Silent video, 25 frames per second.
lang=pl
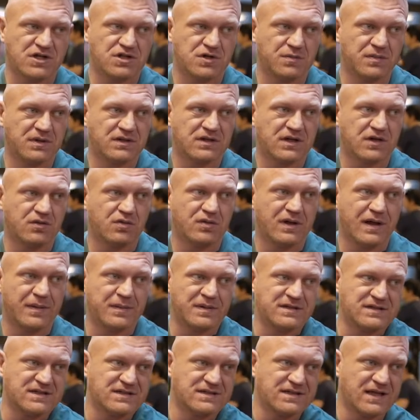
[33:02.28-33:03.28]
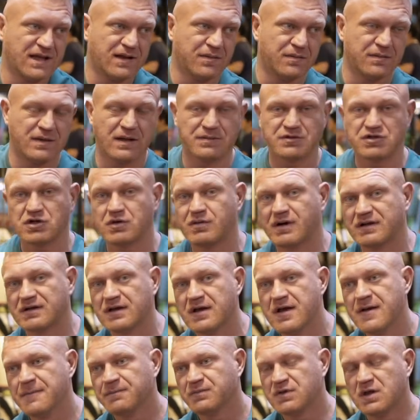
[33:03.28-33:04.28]
jeśli my trenujemy systemem na przykład
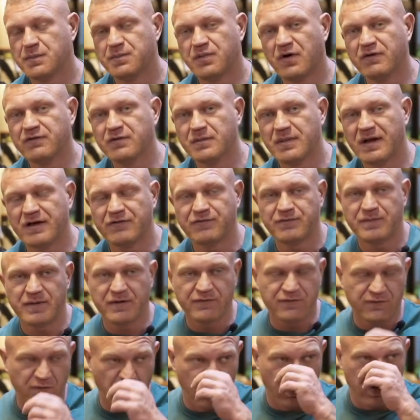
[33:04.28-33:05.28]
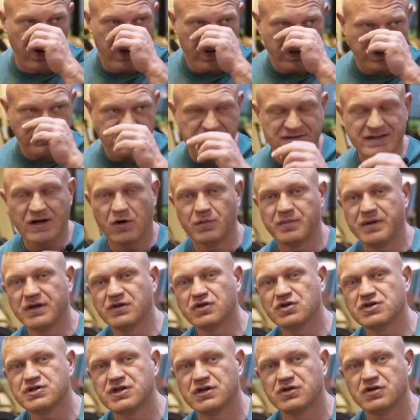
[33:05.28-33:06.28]
typowym FBW, gdzie ta
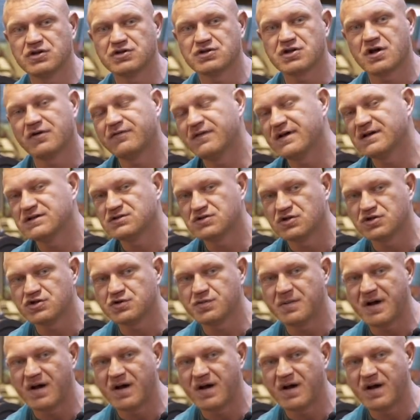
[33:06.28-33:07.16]
objętość jednostkowa jest dość